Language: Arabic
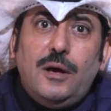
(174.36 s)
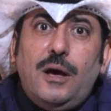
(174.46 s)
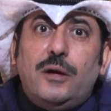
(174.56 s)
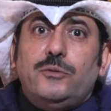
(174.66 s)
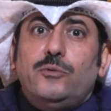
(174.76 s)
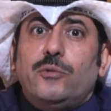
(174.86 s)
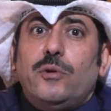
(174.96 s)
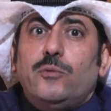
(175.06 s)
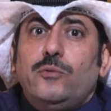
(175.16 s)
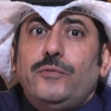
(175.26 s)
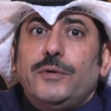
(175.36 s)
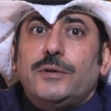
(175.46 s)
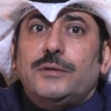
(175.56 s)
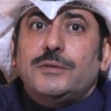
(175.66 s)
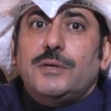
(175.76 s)
الدرر في
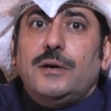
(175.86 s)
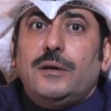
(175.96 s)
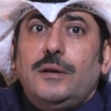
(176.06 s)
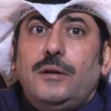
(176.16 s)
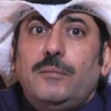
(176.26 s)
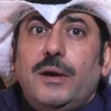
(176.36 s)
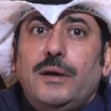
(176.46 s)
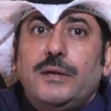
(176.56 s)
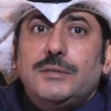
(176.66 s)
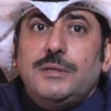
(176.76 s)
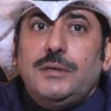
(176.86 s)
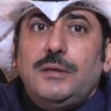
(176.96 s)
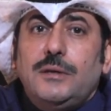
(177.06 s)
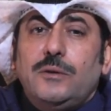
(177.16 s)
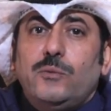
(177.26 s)
اختصار
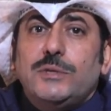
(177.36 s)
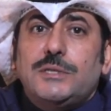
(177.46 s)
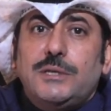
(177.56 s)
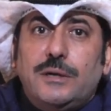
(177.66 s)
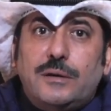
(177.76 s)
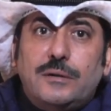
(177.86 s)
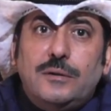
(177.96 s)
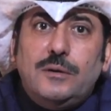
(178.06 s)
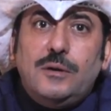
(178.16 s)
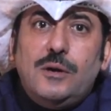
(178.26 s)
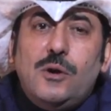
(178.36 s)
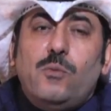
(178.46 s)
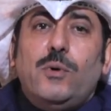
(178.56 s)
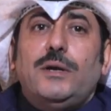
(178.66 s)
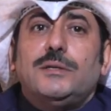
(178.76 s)
المغازي والسير
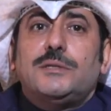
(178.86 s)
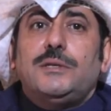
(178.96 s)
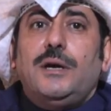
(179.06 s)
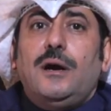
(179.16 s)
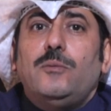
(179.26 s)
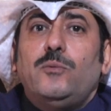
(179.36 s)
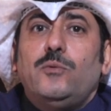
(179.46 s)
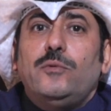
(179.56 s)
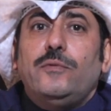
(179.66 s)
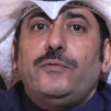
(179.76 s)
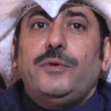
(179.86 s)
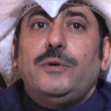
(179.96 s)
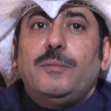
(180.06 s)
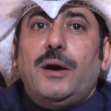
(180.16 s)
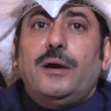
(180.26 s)
والاستيعاب
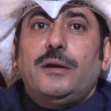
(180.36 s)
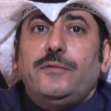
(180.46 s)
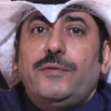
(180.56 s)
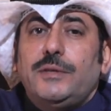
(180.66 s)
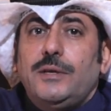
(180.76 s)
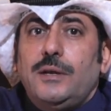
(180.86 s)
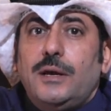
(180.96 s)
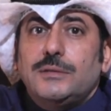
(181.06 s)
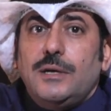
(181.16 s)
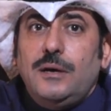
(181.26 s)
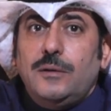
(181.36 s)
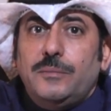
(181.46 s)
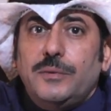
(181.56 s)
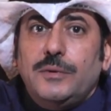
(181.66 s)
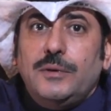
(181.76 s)
في معرفه الاصحاب
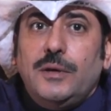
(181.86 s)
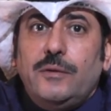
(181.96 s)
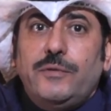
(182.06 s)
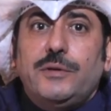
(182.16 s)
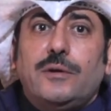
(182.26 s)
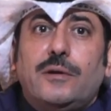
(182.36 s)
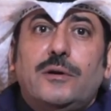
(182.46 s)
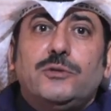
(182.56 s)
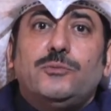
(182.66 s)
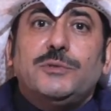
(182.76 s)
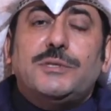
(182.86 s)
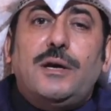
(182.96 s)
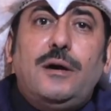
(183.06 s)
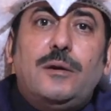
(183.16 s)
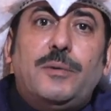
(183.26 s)
في تراجم
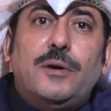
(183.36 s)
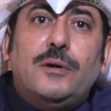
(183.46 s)
الصحابه